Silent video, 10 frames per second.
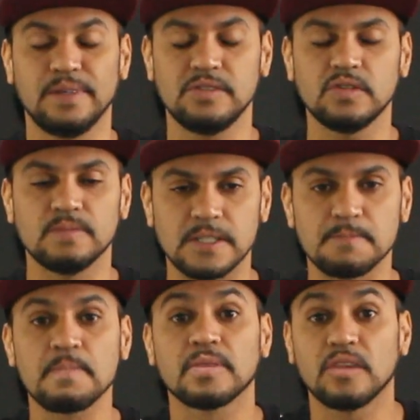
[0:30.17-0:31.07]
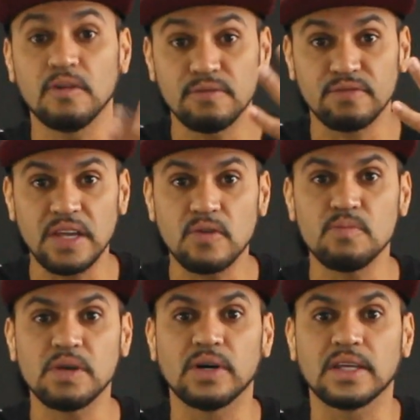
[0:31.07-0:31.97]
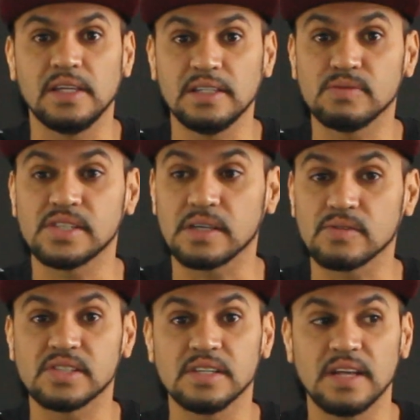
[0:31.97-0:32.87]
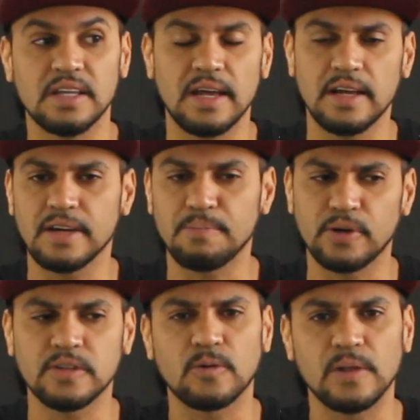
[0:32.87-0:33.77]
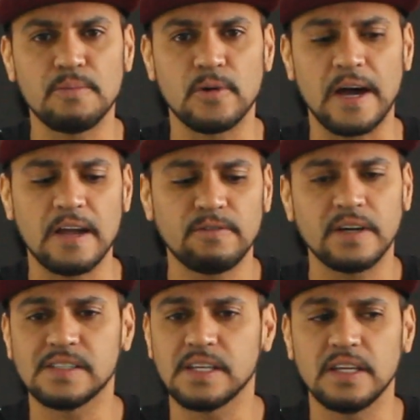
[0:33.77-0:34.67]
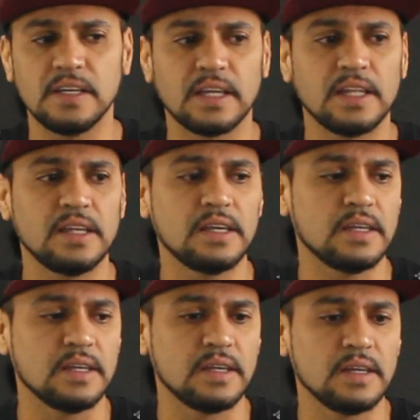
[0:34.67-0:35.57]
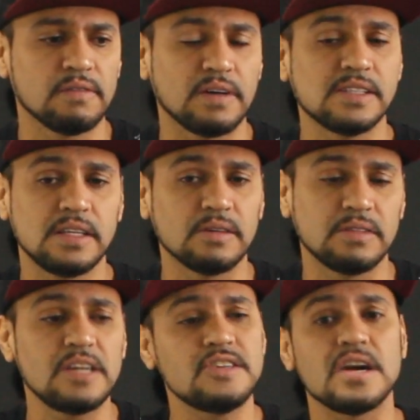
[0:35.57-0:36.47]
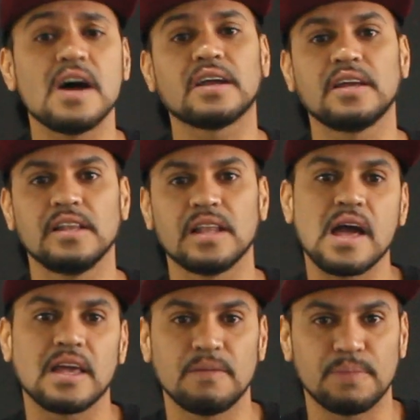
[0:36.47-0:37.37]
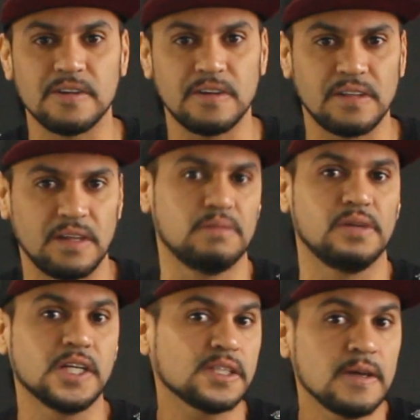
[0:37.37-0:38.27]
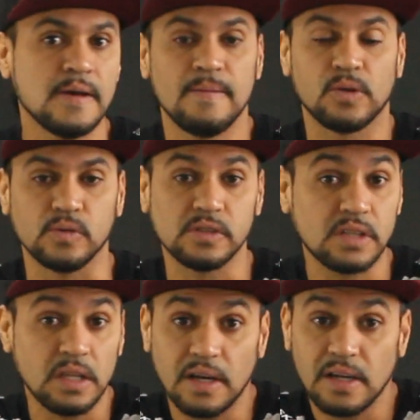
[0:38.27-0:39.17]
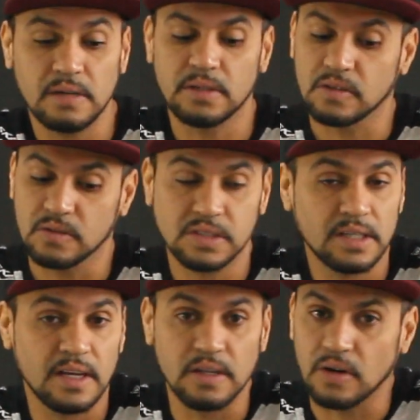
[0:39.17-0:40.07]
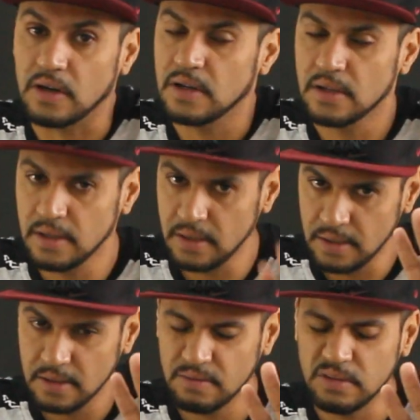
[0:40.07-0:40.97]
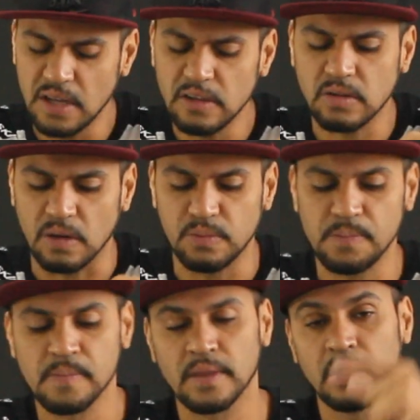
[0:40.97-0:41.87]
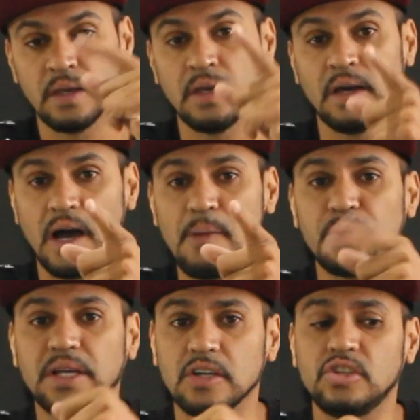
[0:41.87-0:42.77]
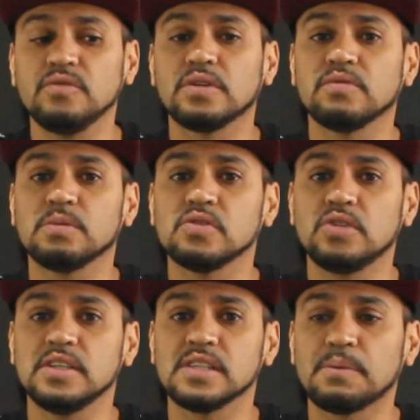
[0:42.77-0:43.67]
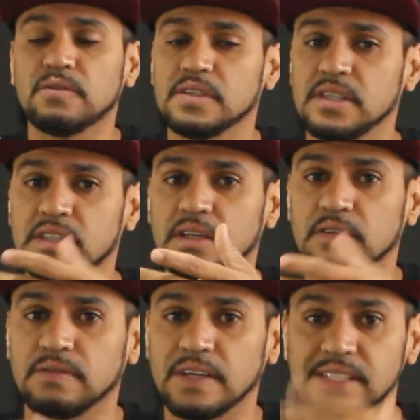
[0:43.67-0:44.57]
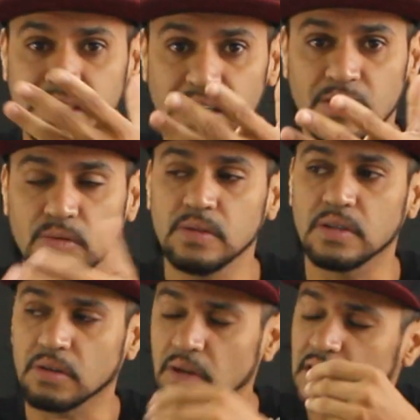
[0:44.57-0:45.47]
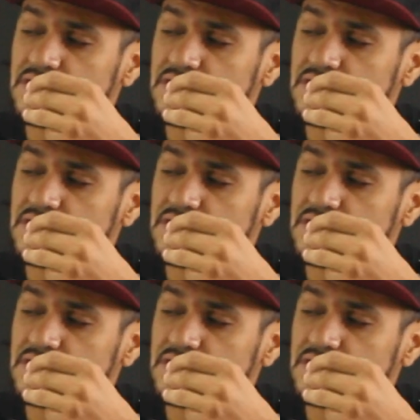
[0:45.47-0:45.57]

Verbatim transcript: Isso mesmo. Então vem comigo aqui, se você está gostando da ideia, já pode colaborar e fazer aí aquele... Fazer não, deixar aquele like pra gente, beleza? Custa nada, mano, custa nada, ó. Vida é top. Aplicativo que vamos utilizar para fazer essa façanha toda, cola aí